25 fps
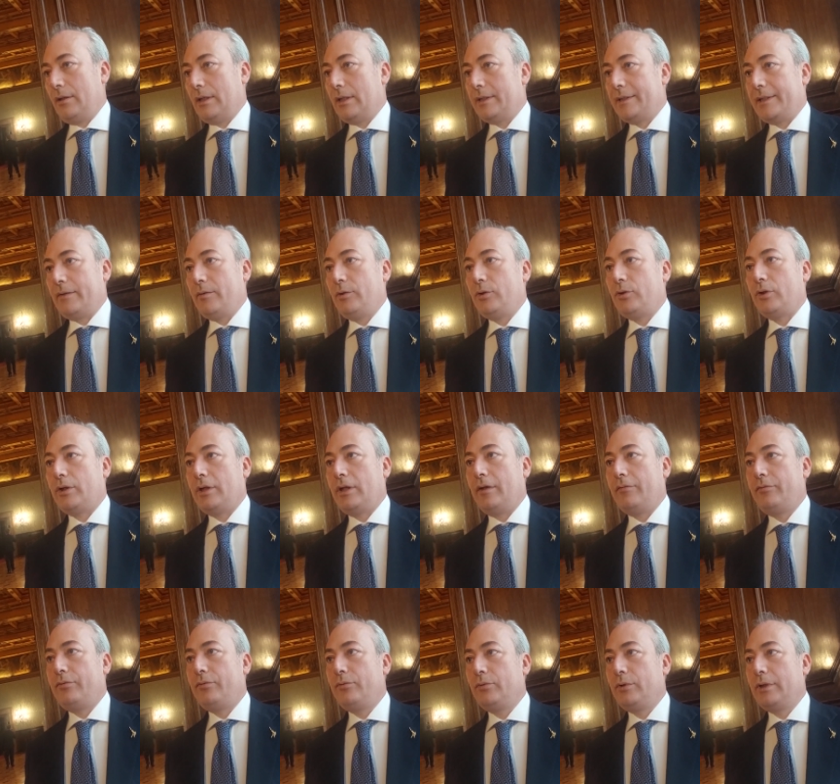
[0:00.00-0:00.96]
a seguito della
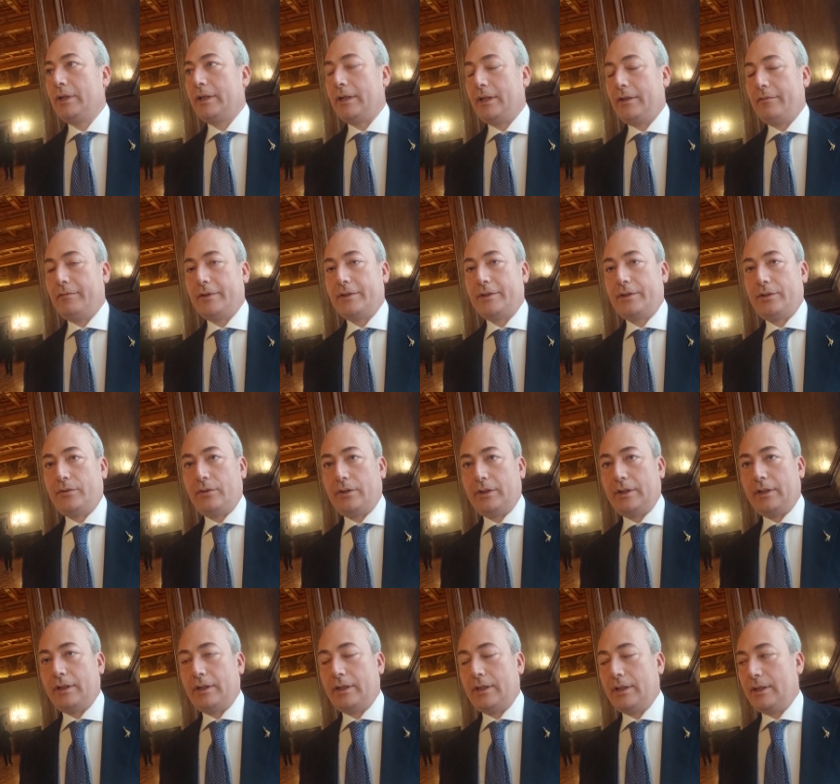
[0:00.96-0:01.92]
fuga e
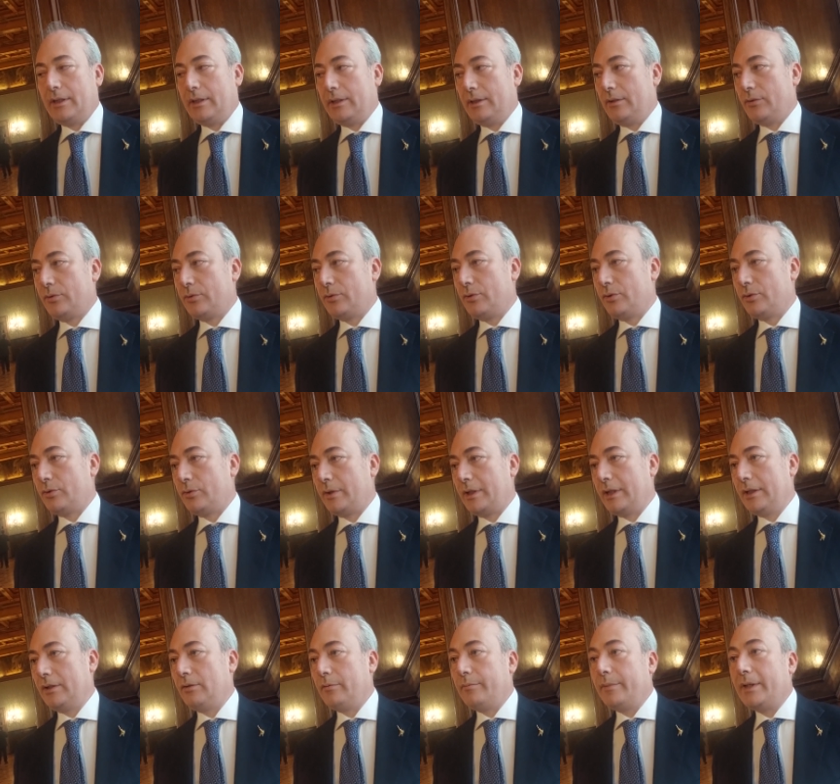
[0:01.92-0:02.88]
dell'evasione della, dello scorso
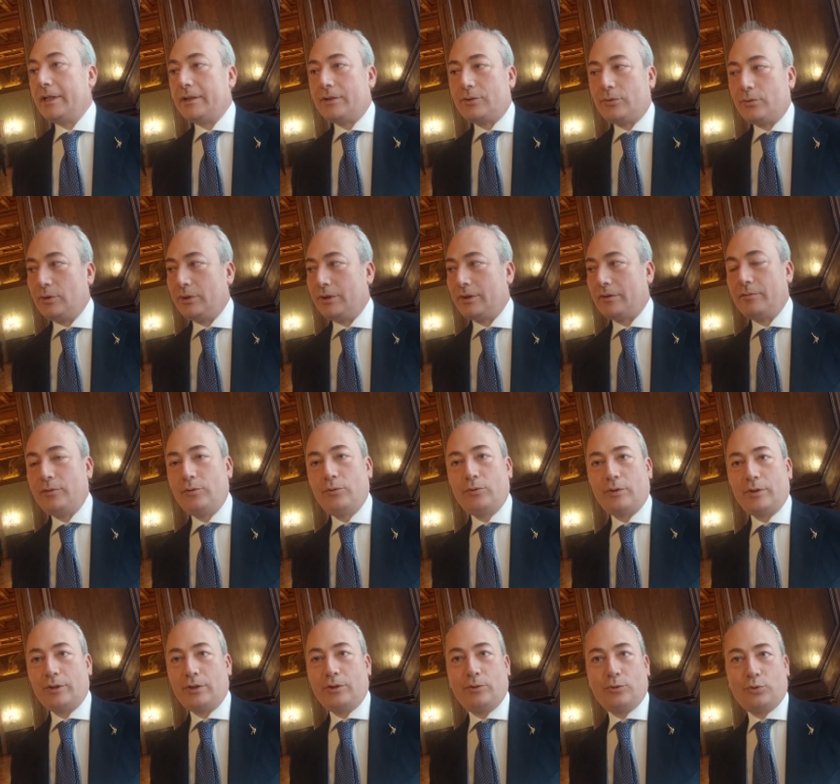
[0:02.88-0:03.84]
anno, beh, sono
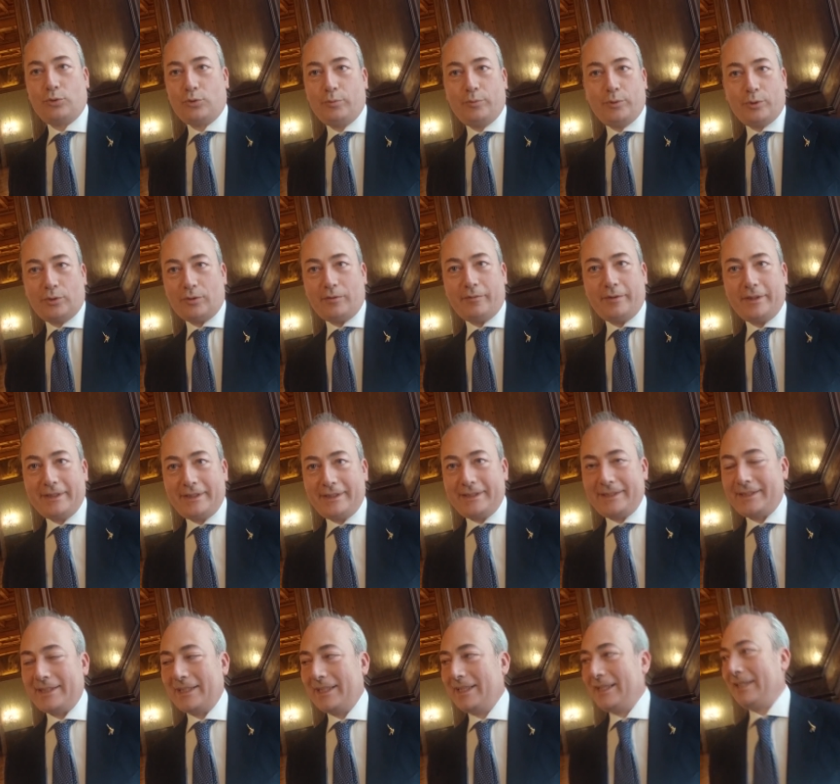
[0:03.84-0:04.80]
intervenuto anch'io subito il
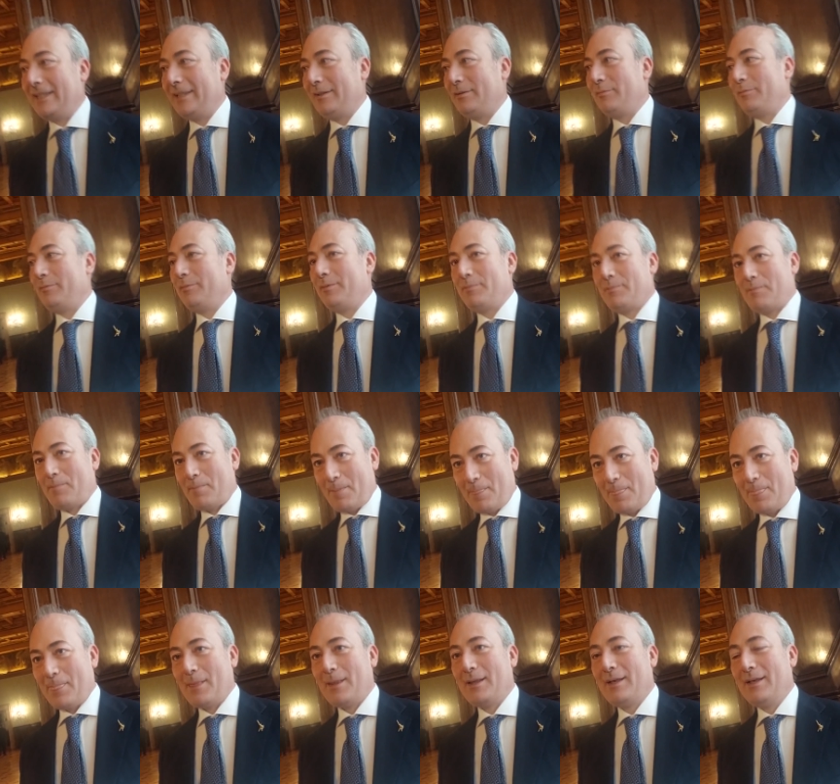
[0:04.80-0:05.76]
26. Certo, mi ricordo, mi
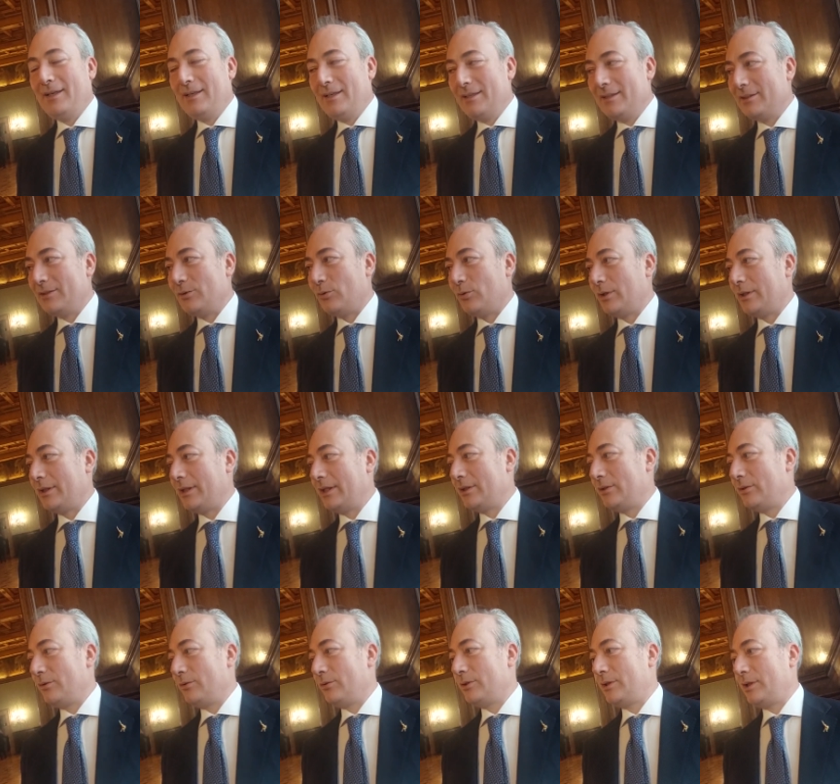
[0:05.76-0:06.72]
ricordo.
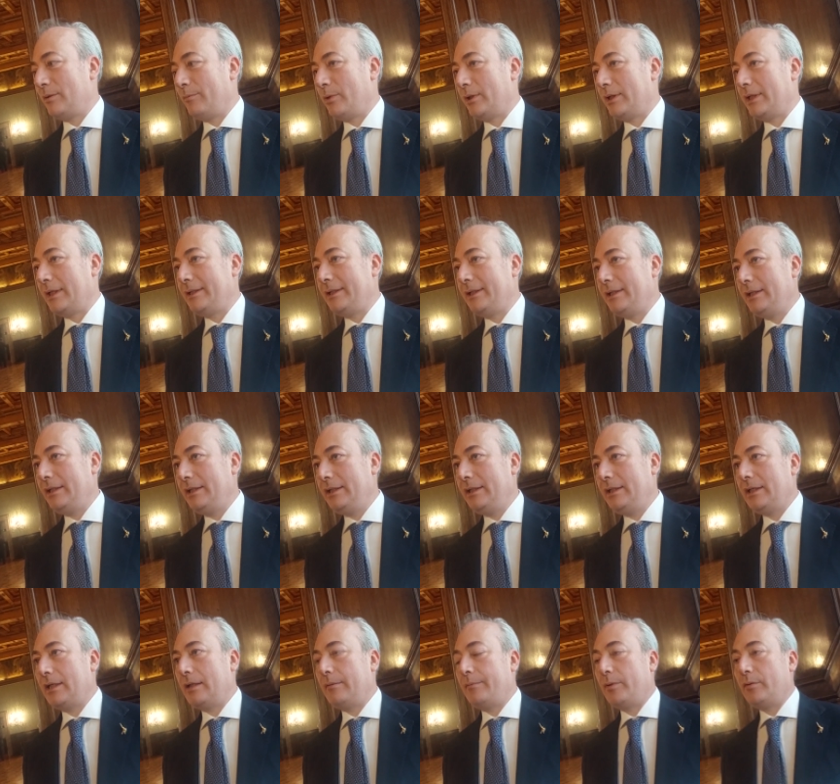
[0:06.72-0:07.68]
Andato, siamo andati
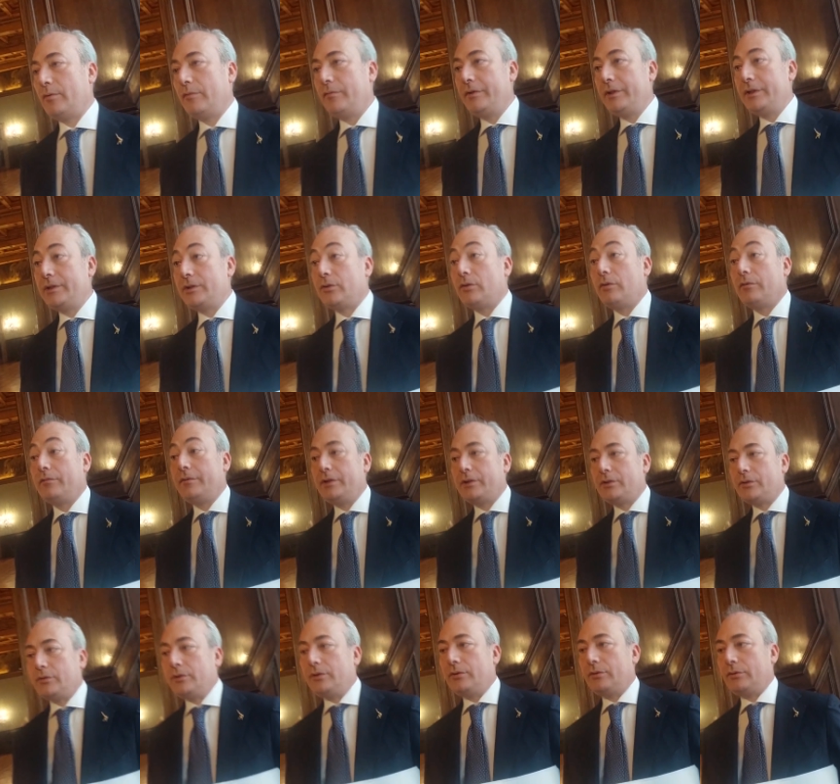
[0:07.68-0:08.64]
lì, abbiamo visto, ho
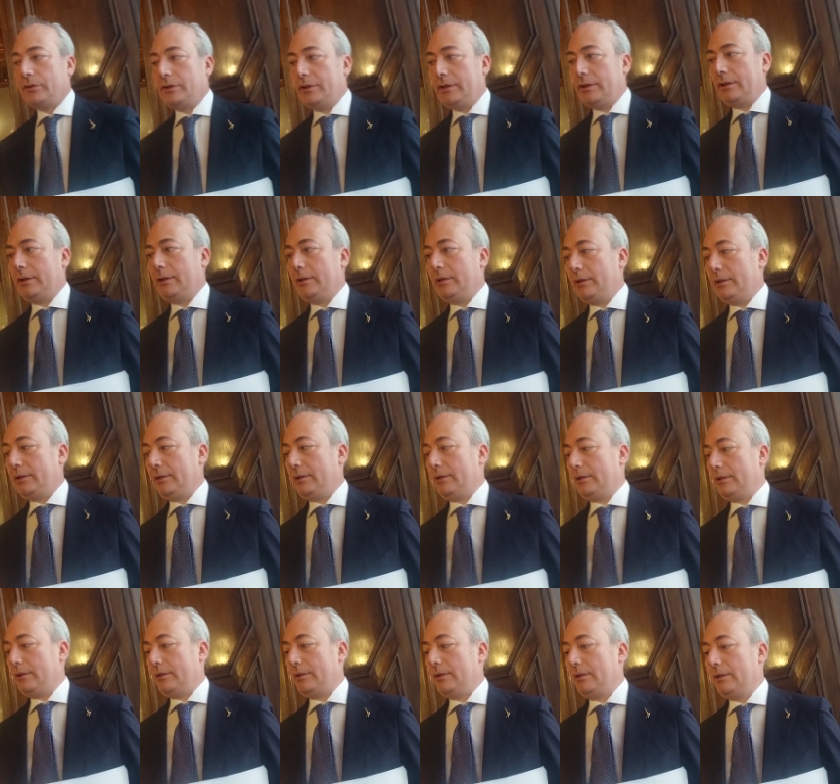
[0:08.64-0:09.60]
visto io di,
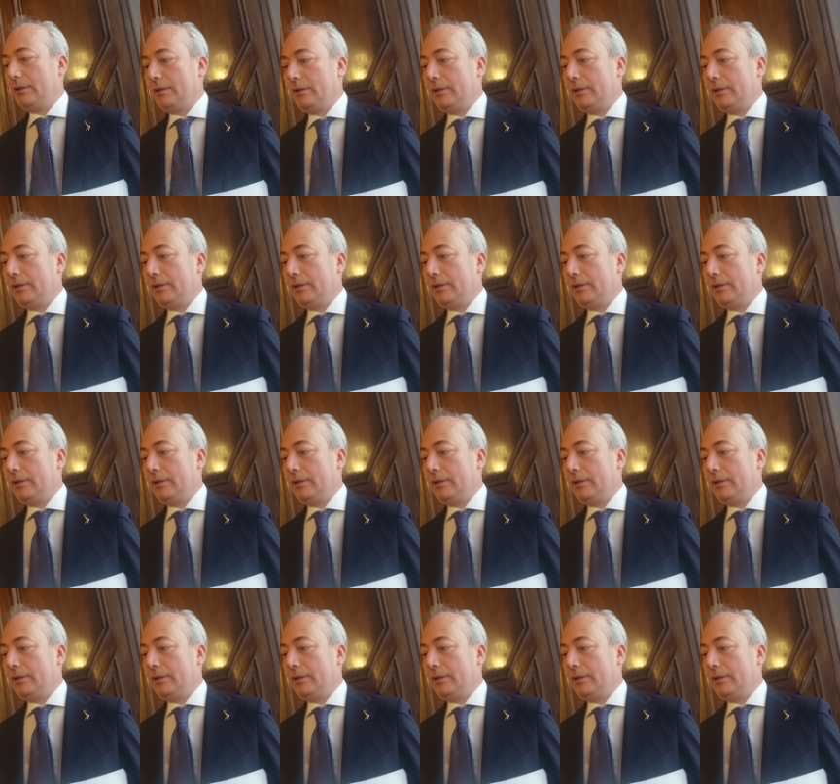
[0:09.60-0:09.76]
di,